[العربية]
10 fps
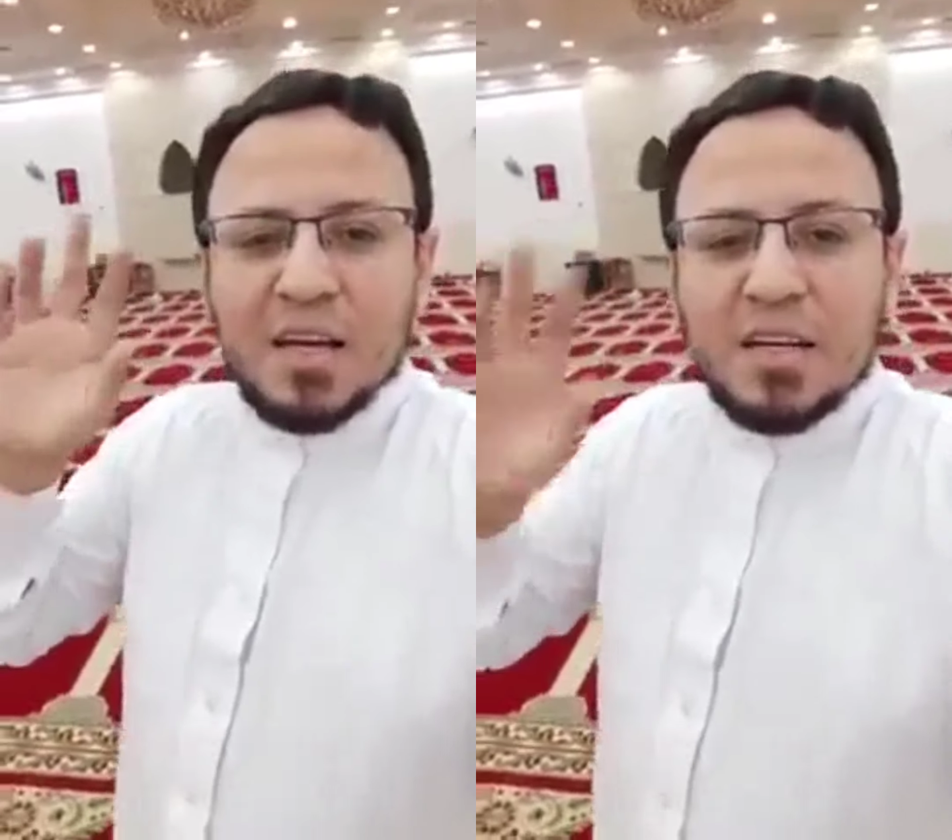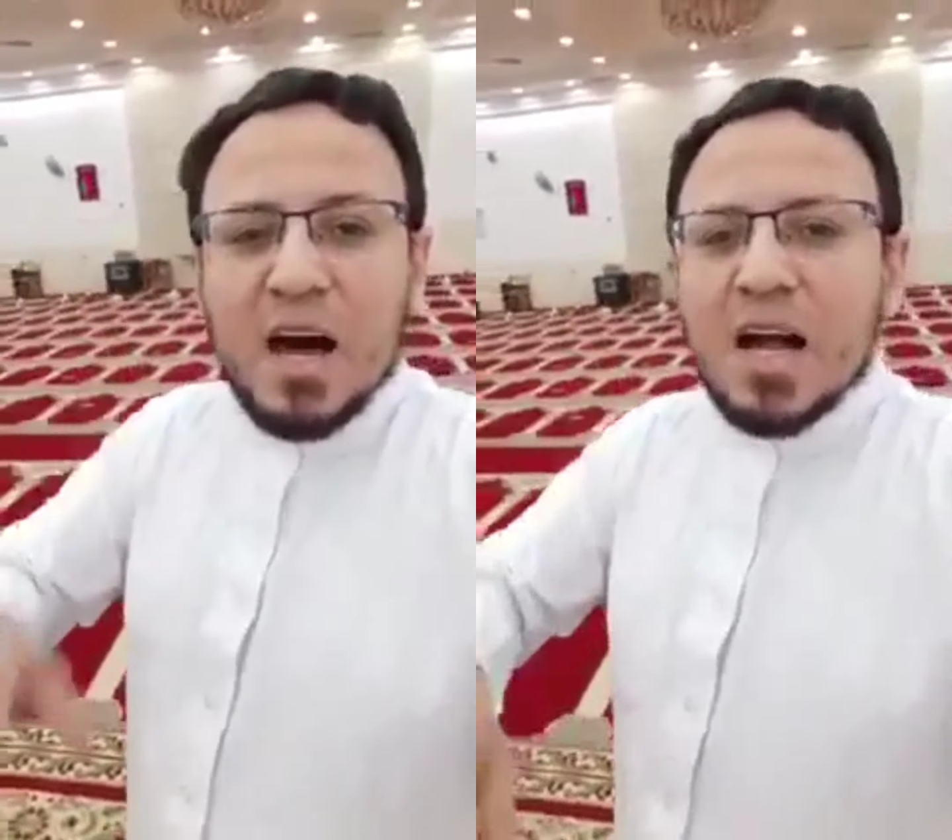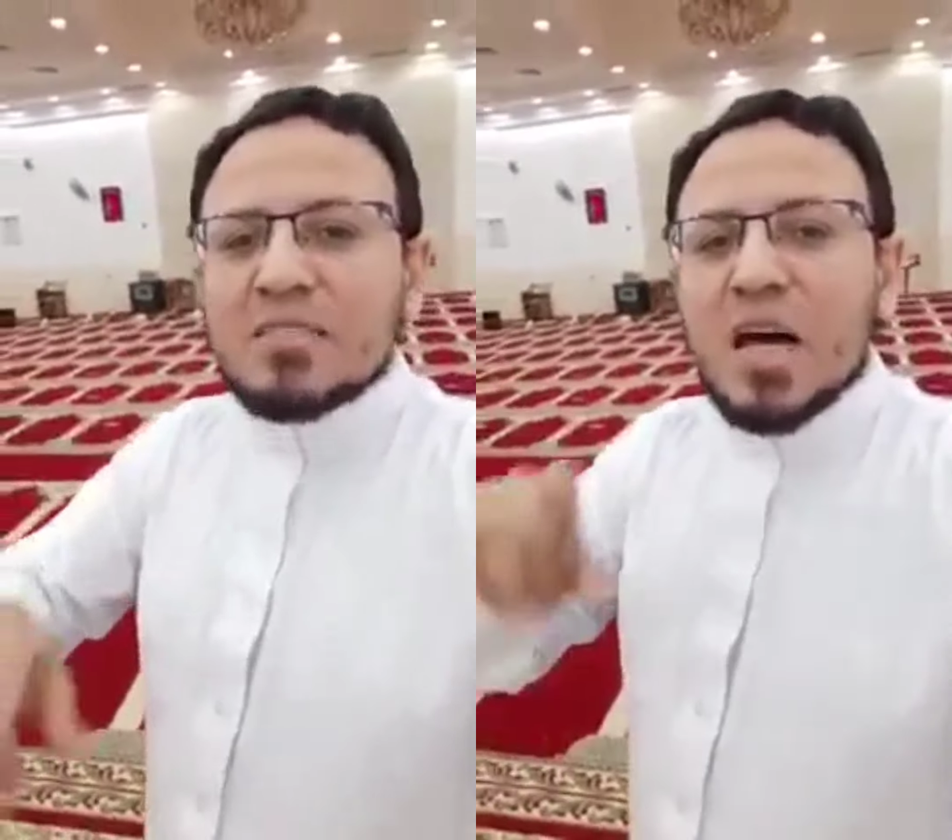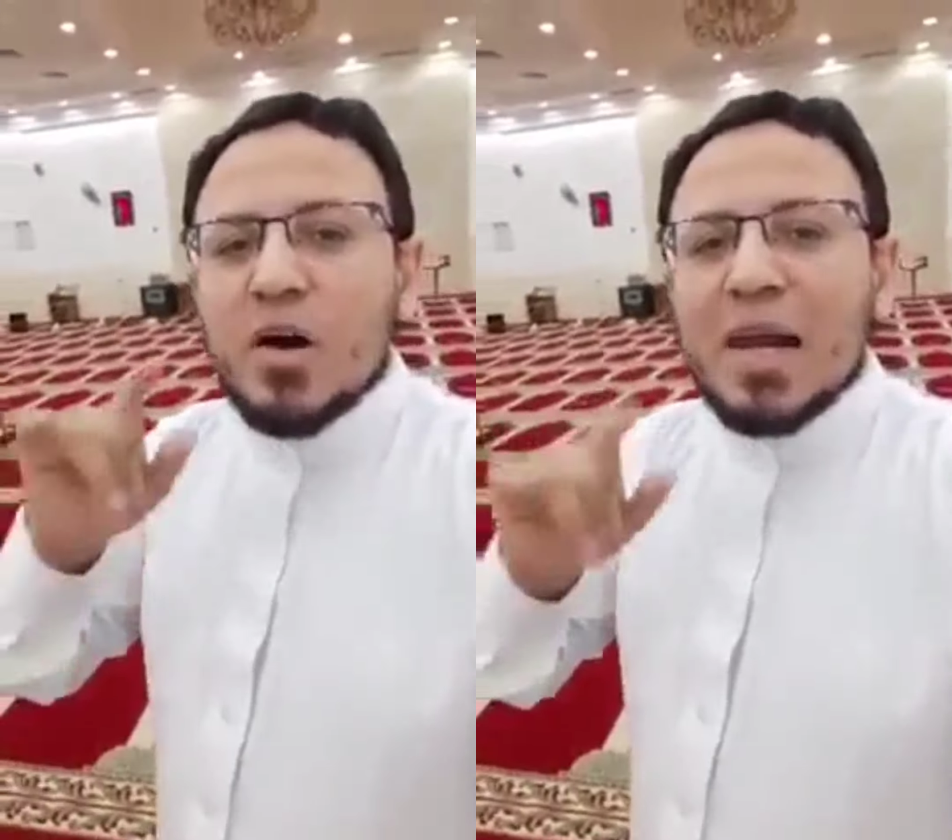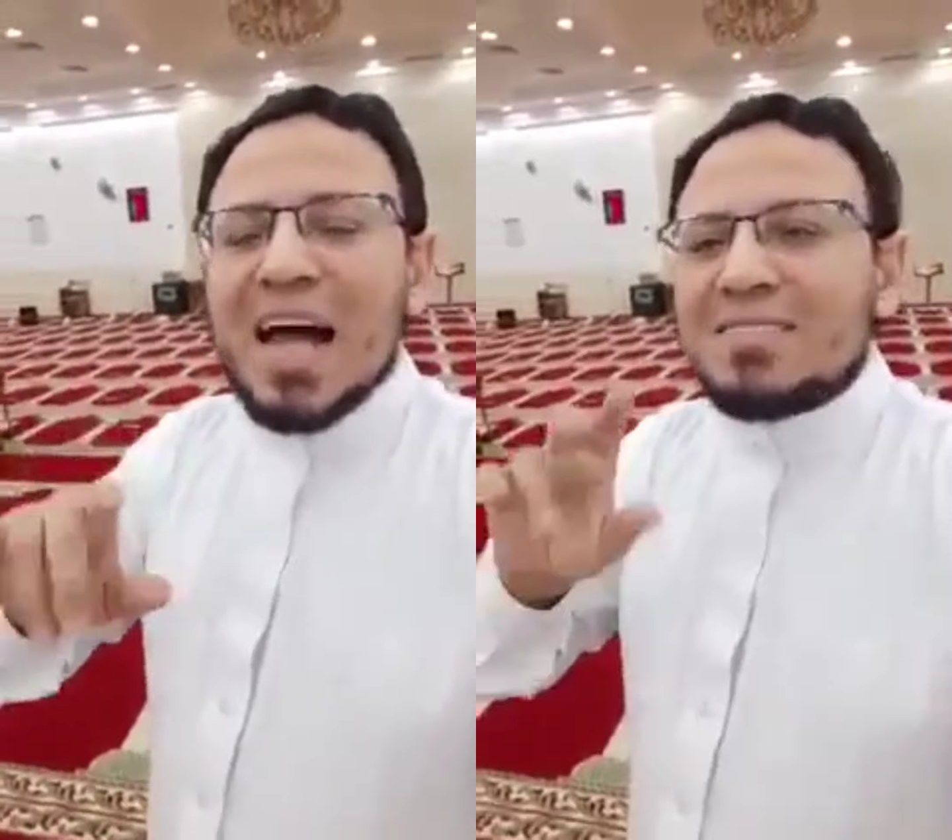النهاردة
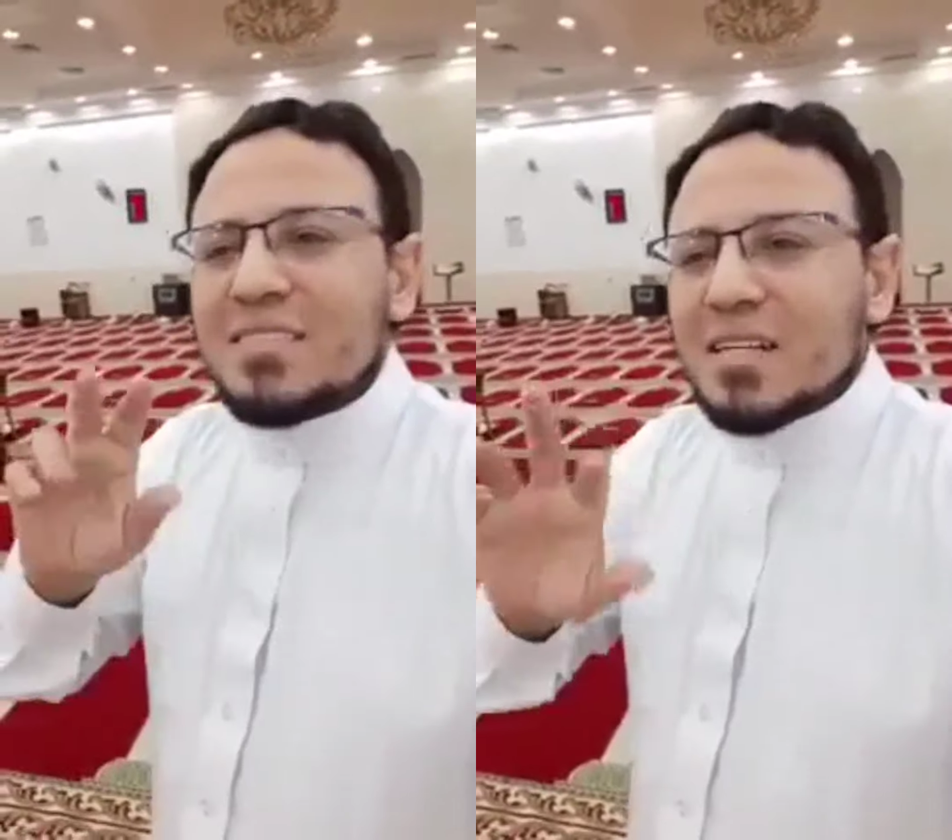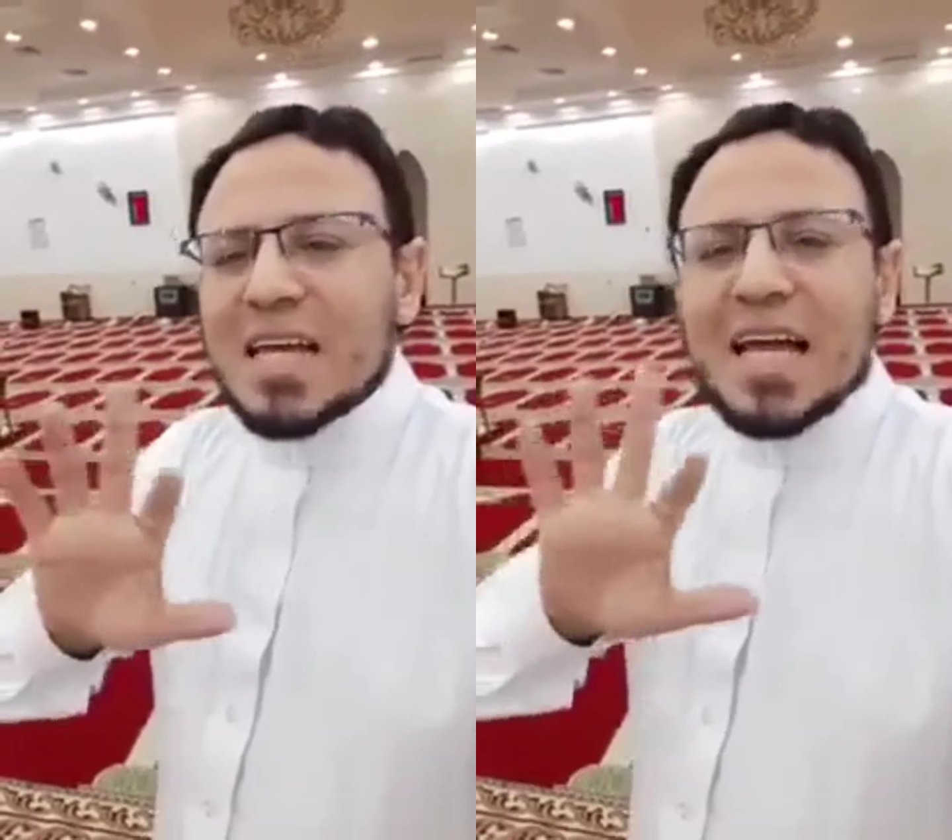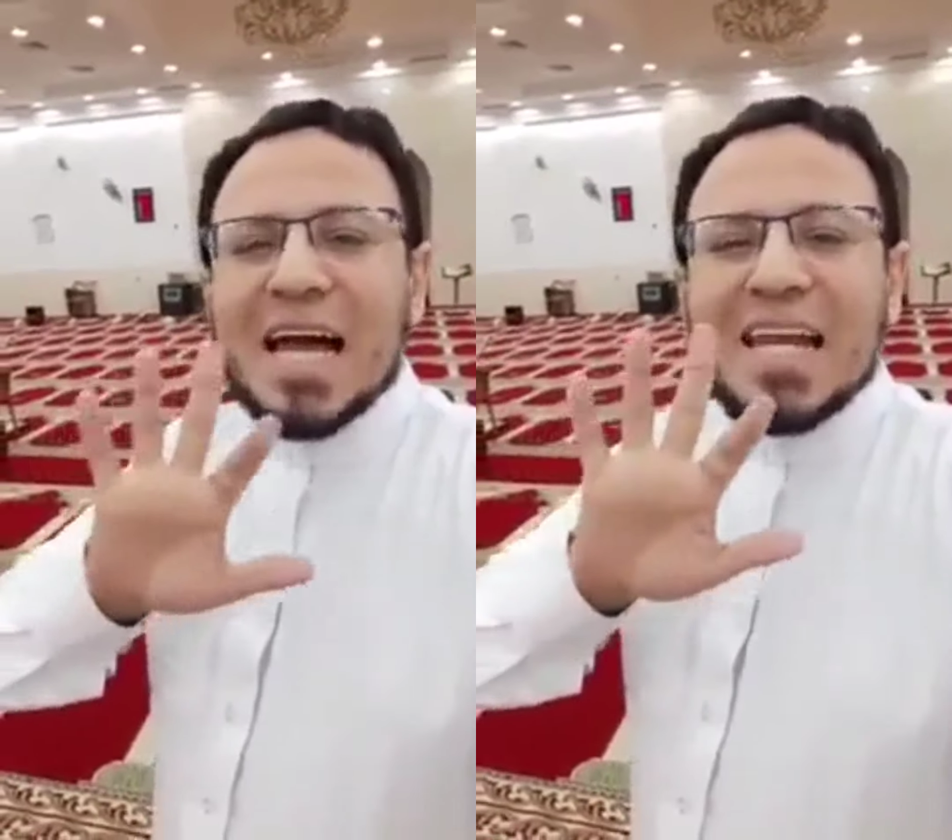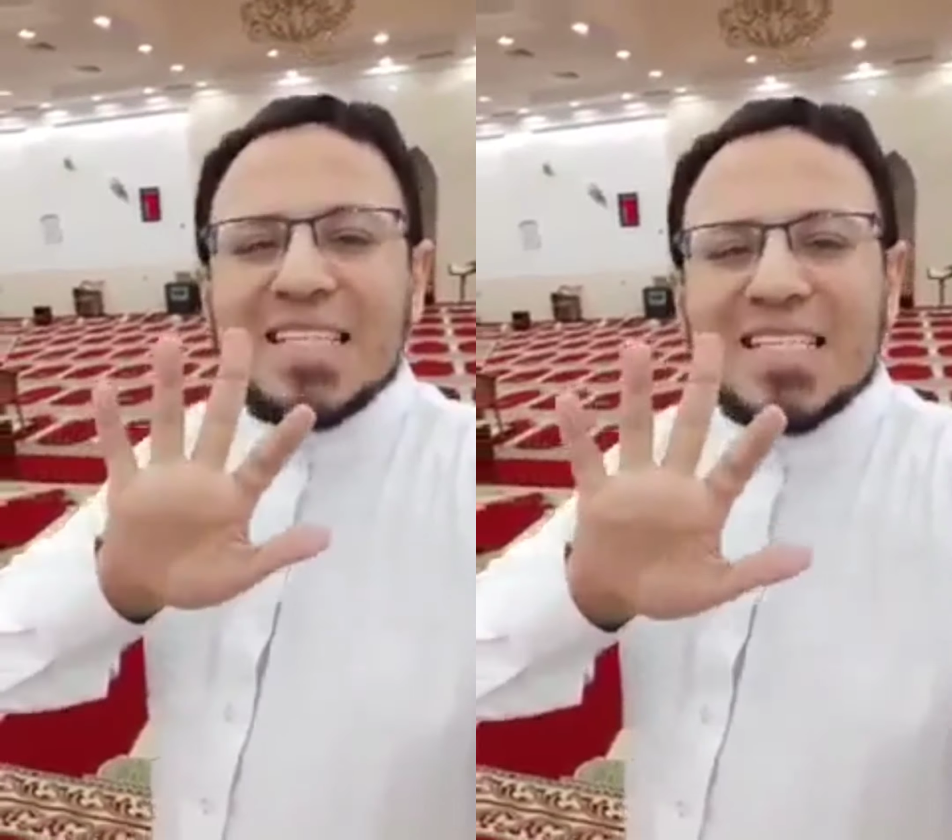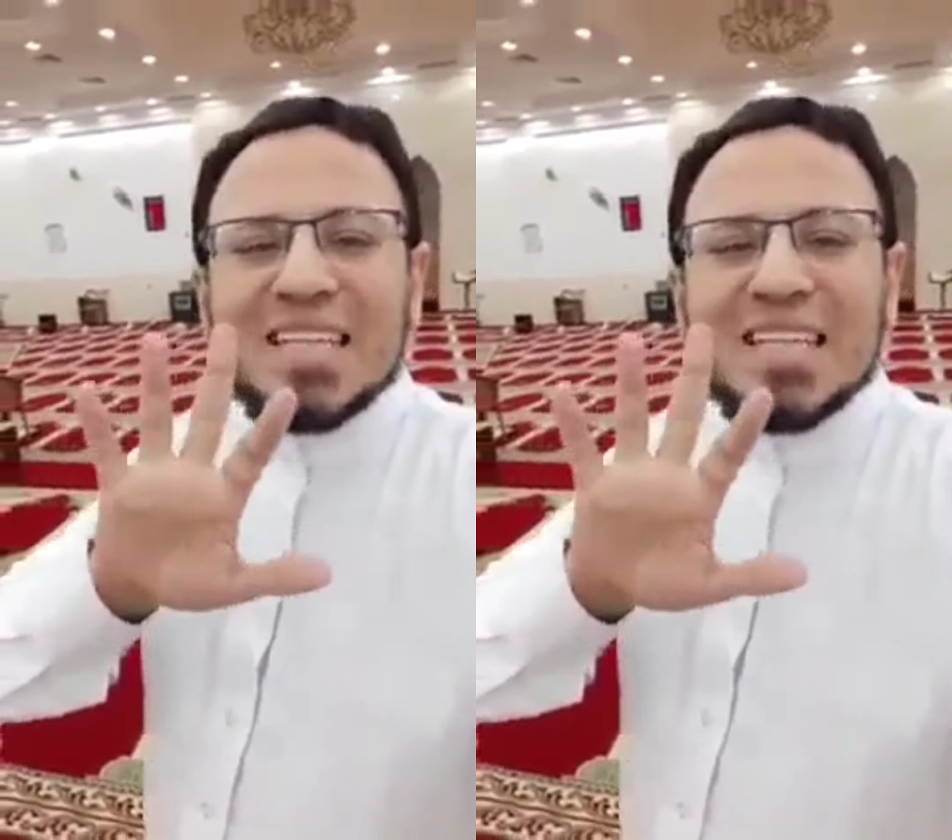أقول لحضرتك على